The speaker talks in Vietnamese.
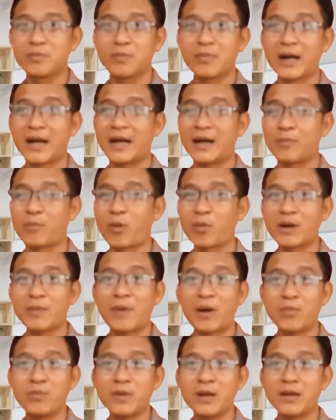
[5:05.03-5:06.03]
mà một cái
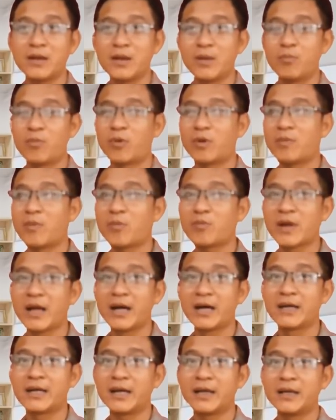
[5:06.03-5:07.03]
móng á một cái móng
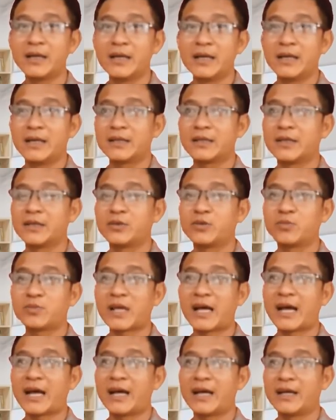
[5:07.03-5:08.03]
đơn á thì chúng
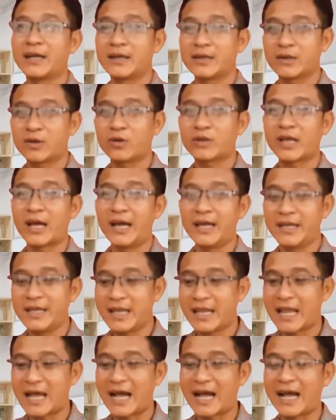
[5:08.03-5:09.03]
ta có thể
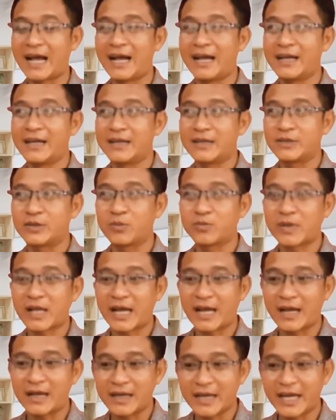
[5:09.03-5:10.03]
là chúng
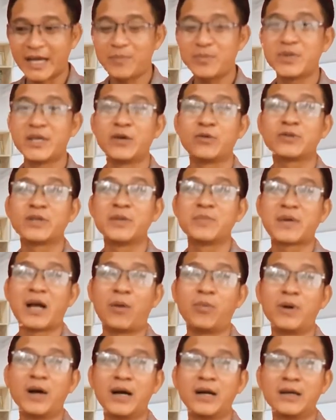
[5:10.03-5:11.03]
ta ép nhiều tim
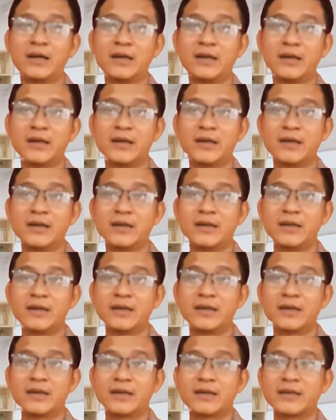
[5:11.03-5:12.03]
cọc hơn
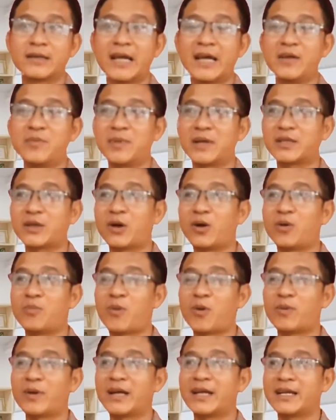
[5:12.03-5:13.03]
để à. mà cho
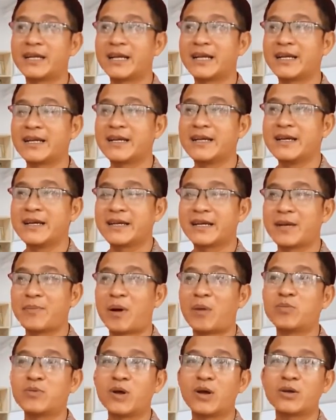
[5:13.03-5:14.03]
một cái cái cái
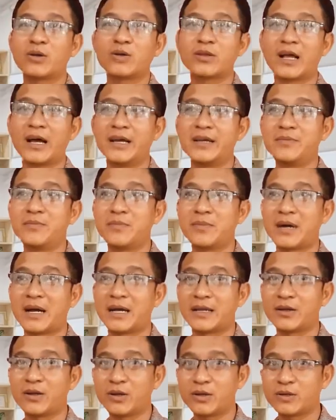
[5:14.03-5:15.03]
móng đó có thể
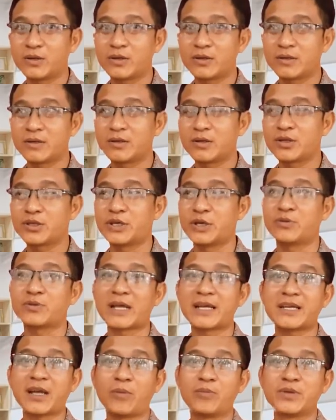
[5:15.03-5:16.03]
mà nó nó nó chịu
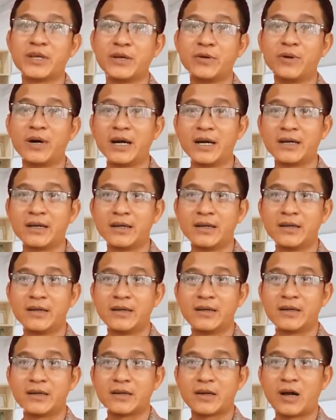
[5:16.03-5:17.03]
tải trọng nhiều hơn
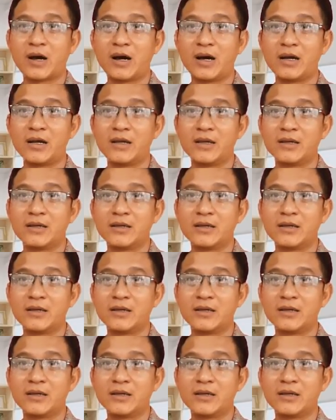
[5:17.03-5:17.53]
đó